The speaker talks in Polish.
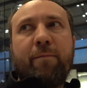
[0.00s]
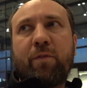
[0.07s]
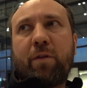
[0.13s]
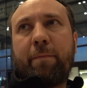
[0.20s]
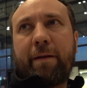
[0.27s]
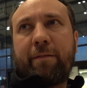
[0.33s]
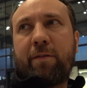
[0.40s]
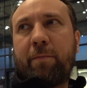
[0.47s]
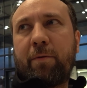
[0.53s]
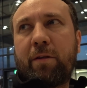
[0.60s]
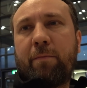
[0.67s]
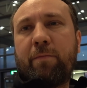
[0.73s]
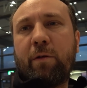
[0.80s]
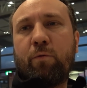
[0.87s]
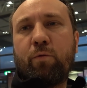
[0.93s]
to
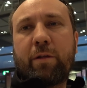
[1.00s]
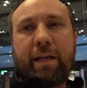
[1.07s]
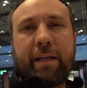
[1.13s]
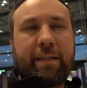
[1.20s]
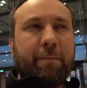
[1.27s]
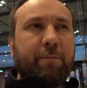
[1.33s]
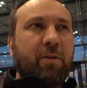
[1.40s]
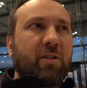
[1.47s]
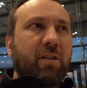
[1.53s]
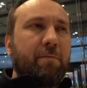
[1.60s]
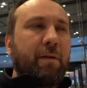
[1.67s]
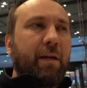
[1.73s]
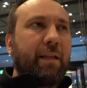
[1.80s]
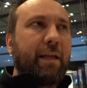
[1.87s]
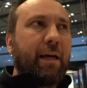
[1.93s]
prawdopodobnie łódka zabierze
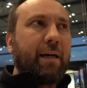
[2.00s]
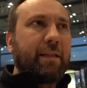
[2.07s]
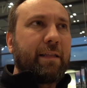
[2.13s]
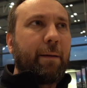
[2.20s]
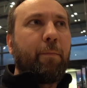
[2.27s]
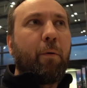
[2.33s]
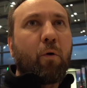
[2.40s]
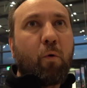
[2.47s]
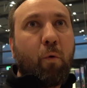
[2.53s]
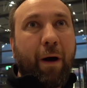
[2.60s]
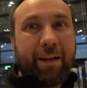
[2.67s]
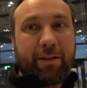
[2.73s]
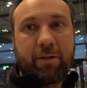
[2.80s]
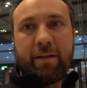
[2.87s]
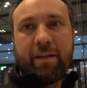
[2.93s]
mnie na, na
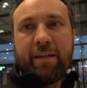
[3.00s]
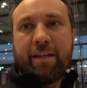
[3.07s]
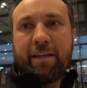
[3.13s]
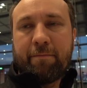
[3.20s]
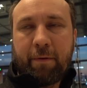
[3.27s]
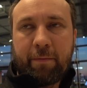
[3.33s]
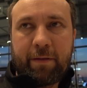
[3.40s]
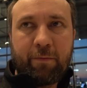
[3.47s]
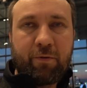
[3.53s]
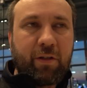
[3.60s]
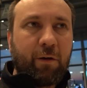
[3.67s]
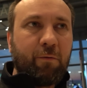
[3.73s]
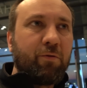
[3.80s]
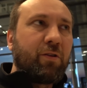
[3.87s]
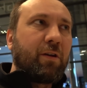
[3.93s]
pokład, bo będę
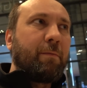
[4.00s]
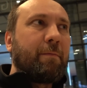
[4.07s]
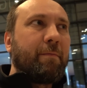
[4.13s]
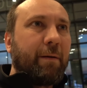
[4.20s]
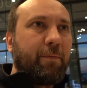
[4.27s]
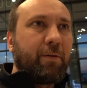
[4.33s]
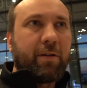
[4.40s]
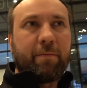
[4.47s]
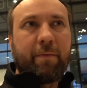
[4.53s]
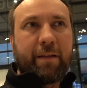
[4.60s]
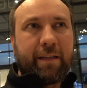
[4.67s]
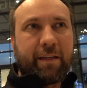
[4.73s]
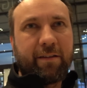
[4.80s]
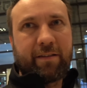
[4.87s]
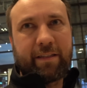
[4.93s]
musiał łódką bo jest chyba
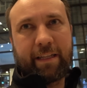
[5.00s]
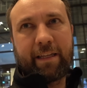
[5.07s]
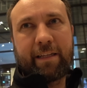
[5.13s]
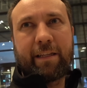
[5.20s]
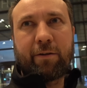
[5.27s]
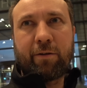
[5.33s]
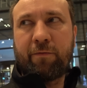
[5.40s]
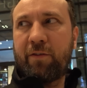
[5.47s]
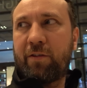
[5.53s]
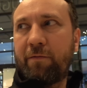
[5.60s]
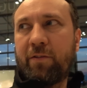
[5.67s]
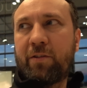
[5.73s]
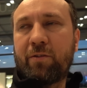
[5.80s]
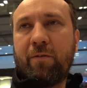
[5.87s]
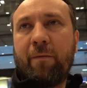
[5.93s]
na, statek na
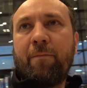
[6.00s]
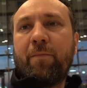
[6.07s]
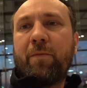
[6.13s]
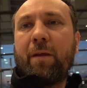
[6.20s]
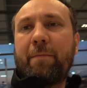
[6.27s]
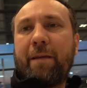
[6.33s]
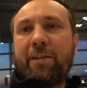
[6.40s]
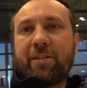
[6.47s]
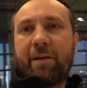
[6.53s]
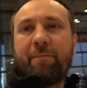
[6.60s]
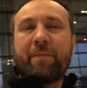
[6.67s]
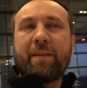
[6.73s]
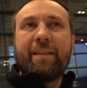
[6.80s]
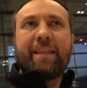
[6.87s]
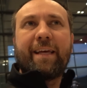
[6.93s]
kotwicowisku. No mniejsza.
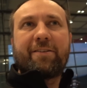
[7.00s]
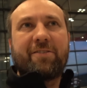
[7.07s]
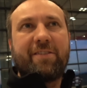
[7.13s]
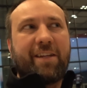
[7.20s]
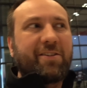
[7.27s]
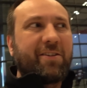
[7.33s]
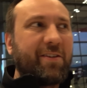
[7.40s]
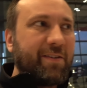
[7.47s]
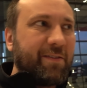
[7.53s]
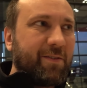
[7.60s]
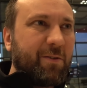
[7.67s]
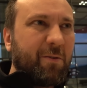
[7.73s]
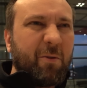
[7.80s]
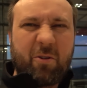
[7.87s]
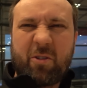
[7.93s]
Tak czy inaczej,
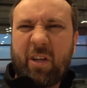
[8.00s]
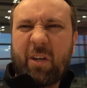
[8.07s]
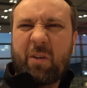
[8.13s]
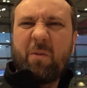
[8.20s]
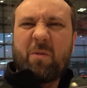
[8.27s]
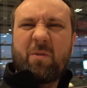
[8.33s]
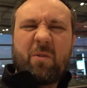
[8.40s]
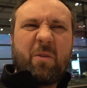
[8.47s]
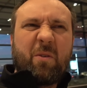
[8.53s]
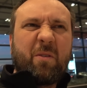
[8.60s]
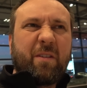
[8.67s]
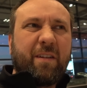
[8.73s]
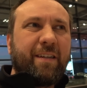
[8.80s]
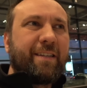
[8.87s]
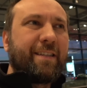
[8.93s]
kurczę,
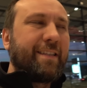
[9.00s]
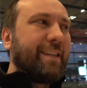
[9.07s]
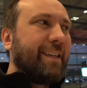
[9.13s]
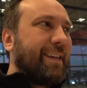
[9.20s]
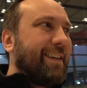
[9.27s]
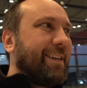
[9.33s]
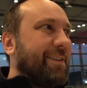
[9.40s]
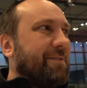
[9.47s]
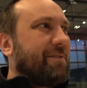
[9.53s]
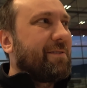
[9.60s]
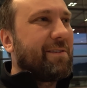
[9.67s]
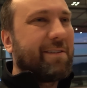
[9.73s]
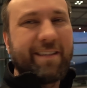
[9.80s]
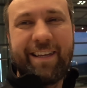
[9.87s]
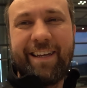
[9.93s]
Houston,
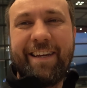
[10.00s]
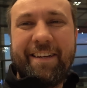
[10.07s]
Houston,